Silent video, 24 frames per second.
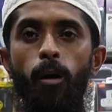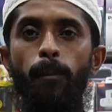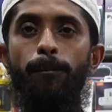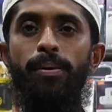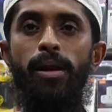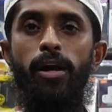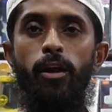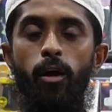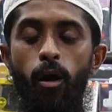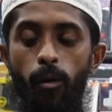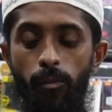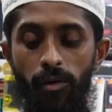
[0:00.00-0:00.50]

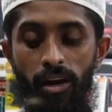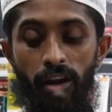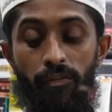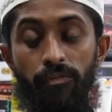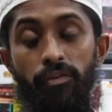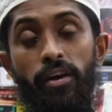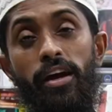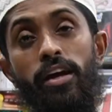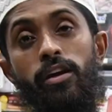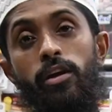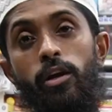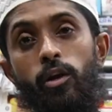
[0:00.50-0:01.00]
কমপ্লেন হবে না
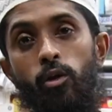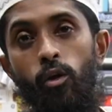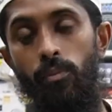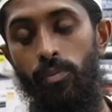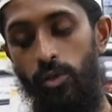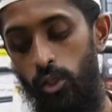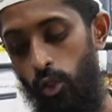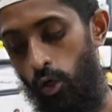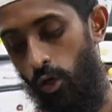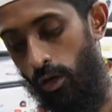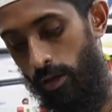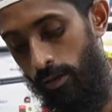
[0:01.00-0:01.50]
ফেক নেটের
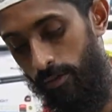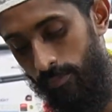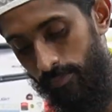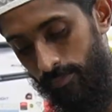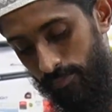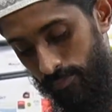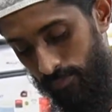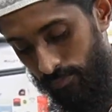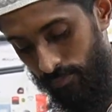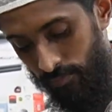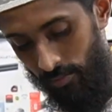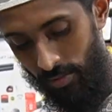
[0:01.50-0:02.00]
বিষয়
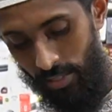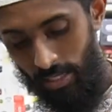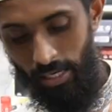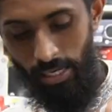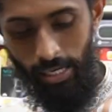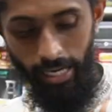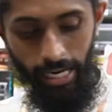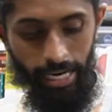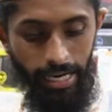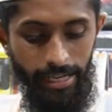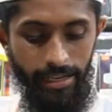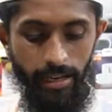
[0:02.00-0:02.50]

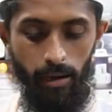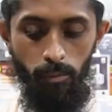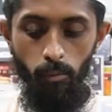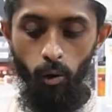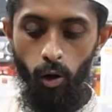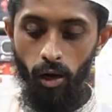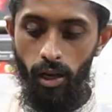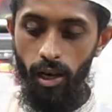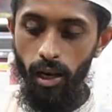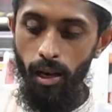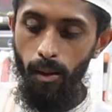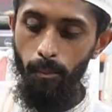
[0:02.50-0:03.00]
এটার
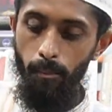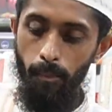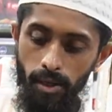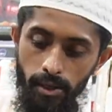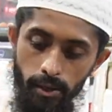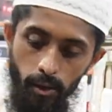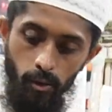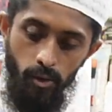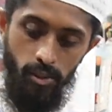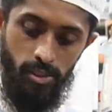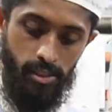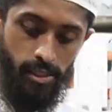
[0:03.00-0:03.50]
মডেল
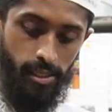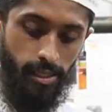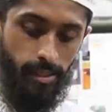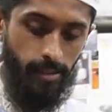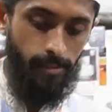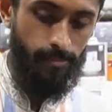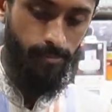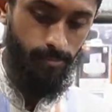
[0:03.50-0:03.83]
নাম্বারটা হয়েছে